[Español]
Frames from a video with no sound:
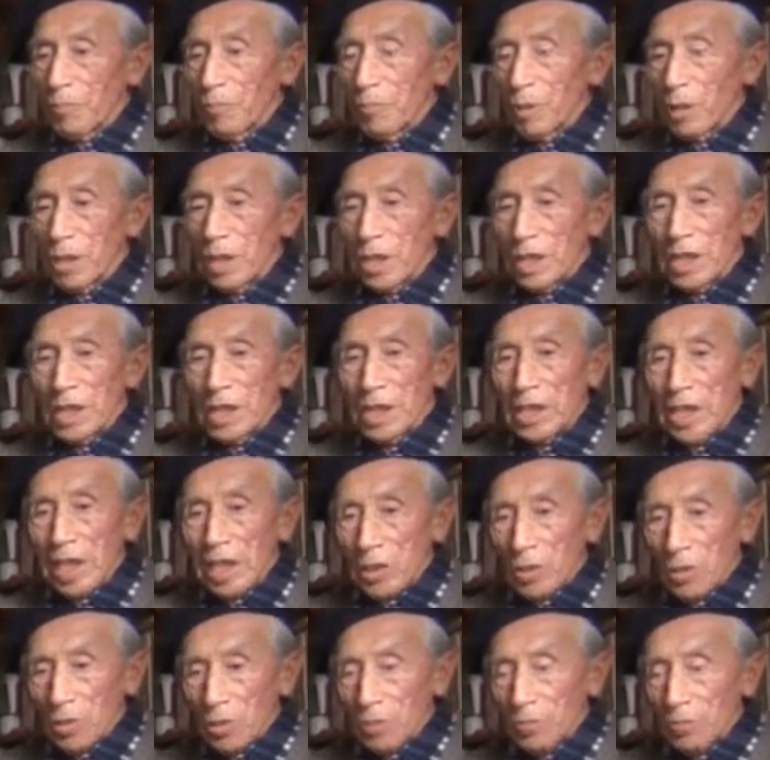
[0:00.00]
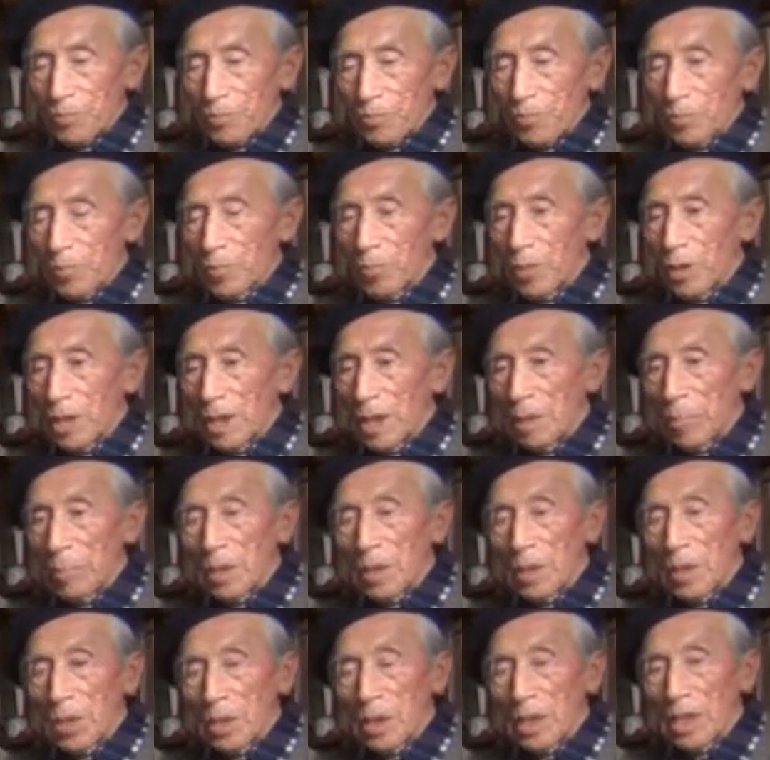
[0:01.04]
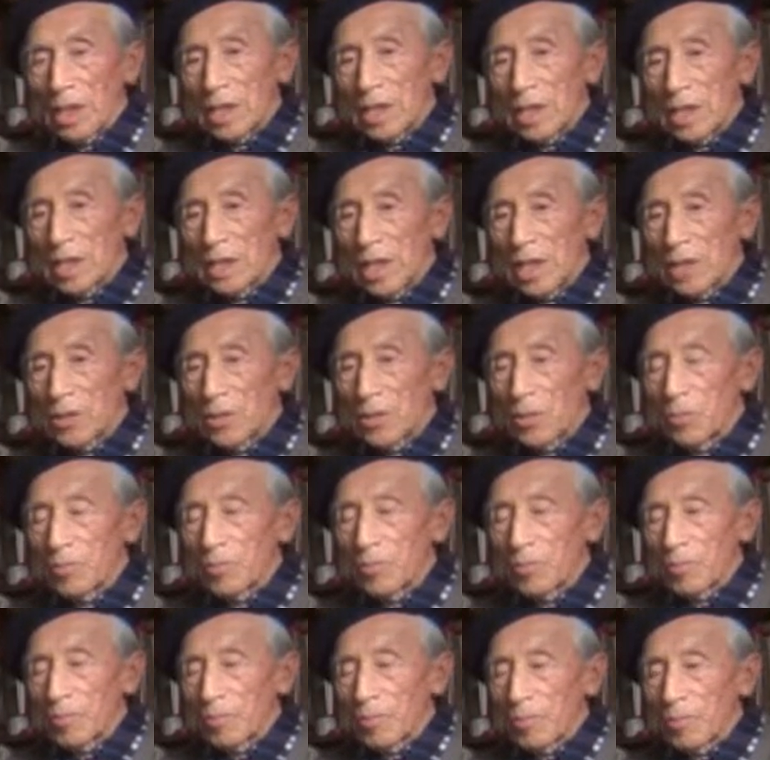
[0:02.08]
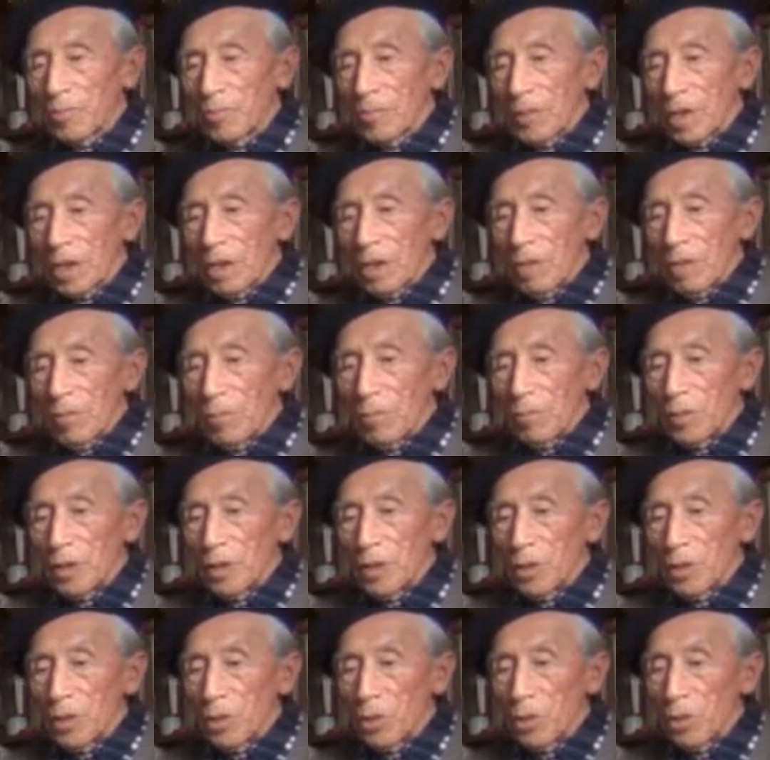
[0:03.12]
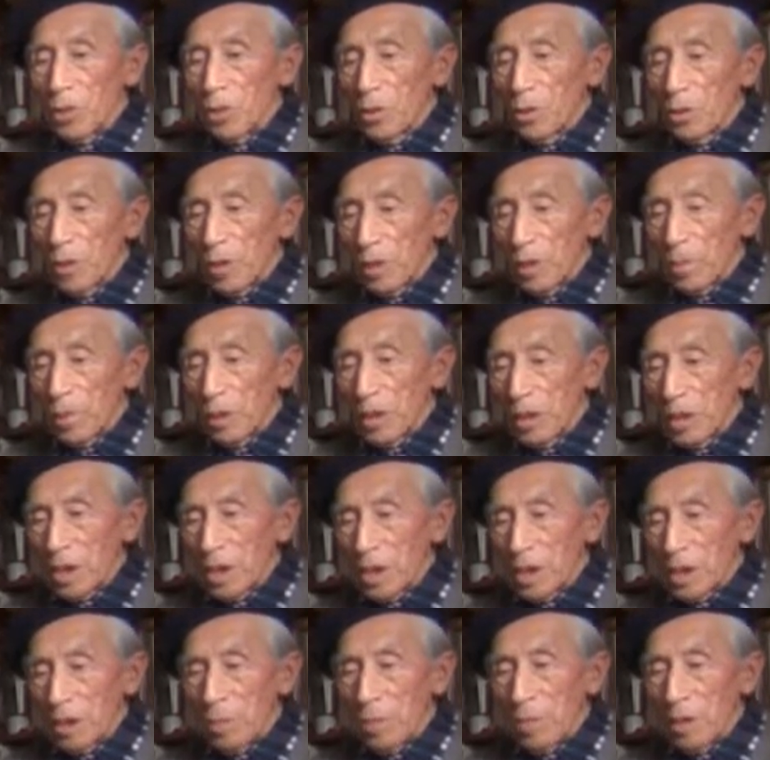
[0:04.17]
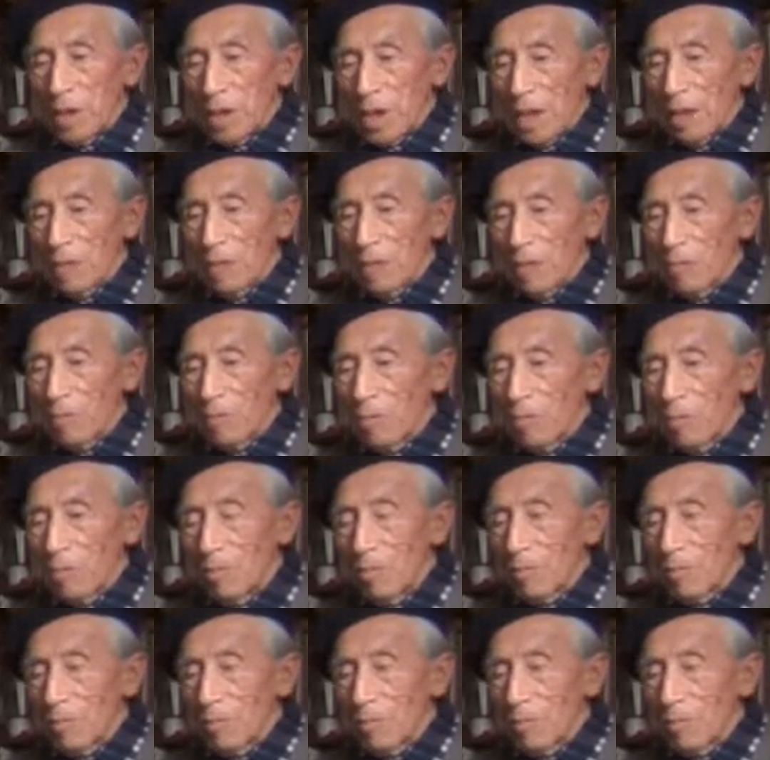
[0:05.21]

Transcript: por el retrato, por la pintura retrato. Mis estudios siempre se inspiraban